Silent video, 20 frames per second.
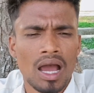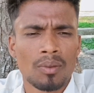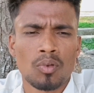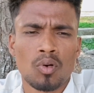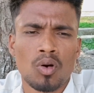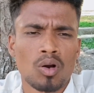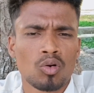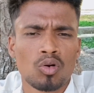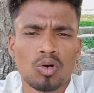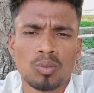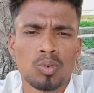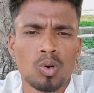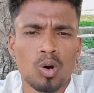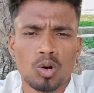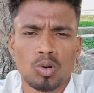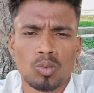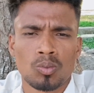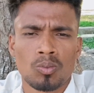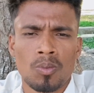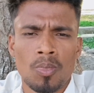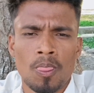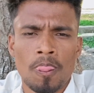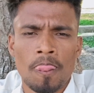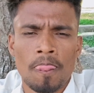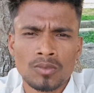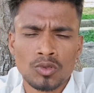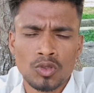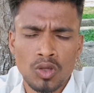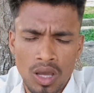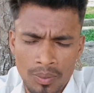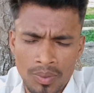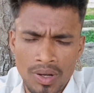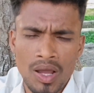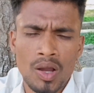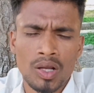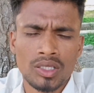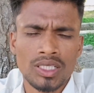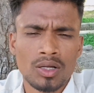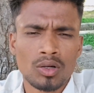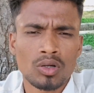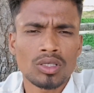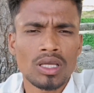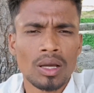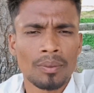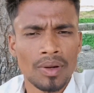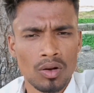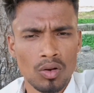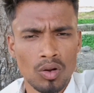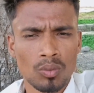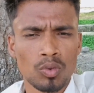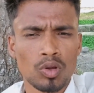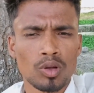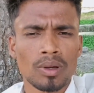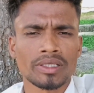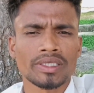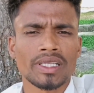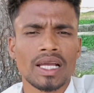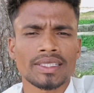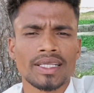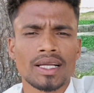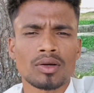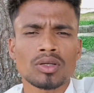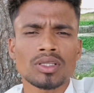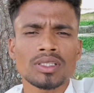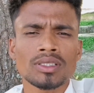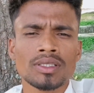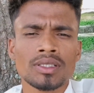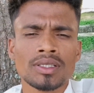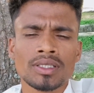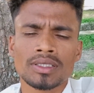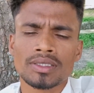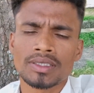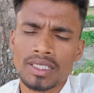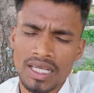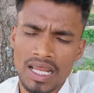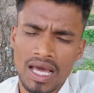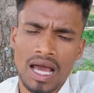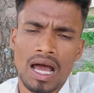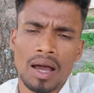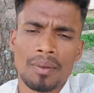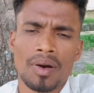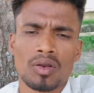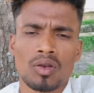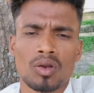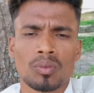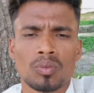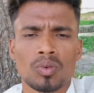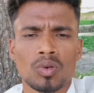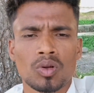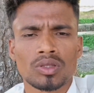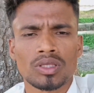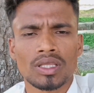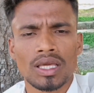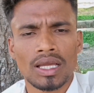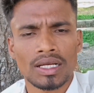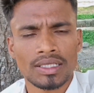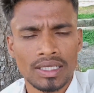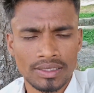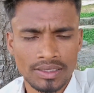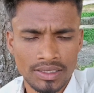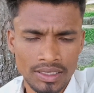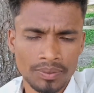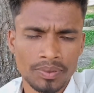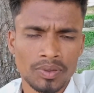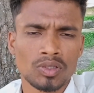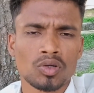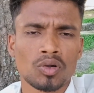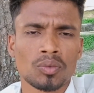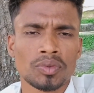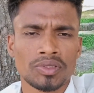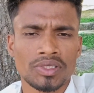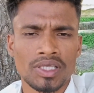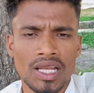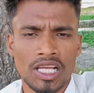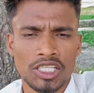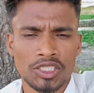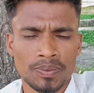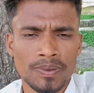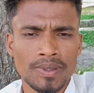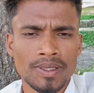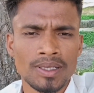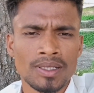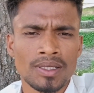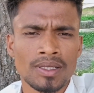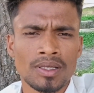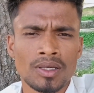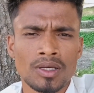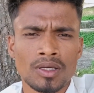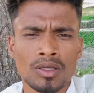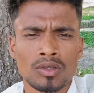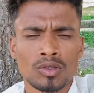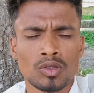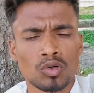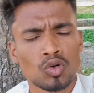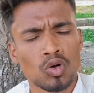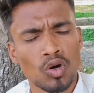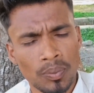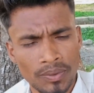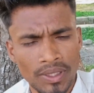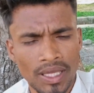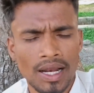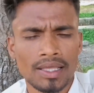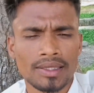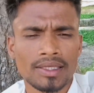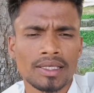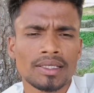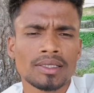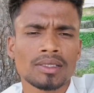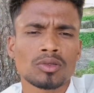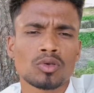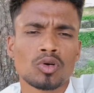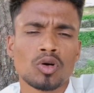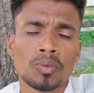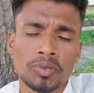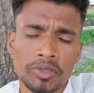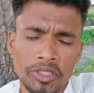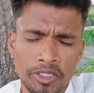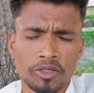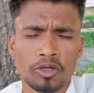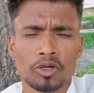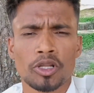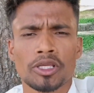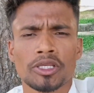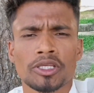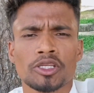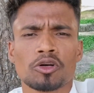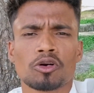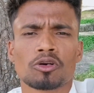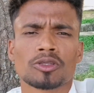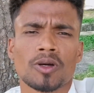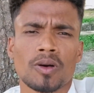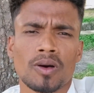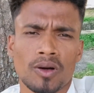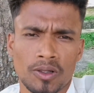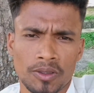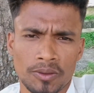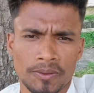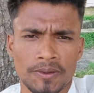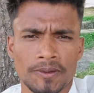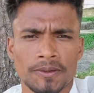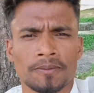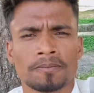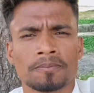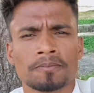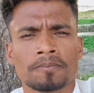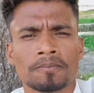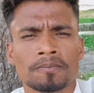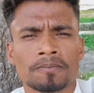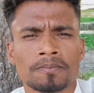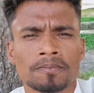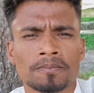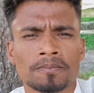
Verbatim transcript: আবহাওয়া খুব গরম তো আমরা আশা করি আমরা রংপুরবাসী আশা করি যে না আমার রংপুরও একটা সেফ হিট অফিসার আসবে তো খুব তাড়াতাড়ি খুব শীঘ্রই নিয়োগ দেওয়া হইবে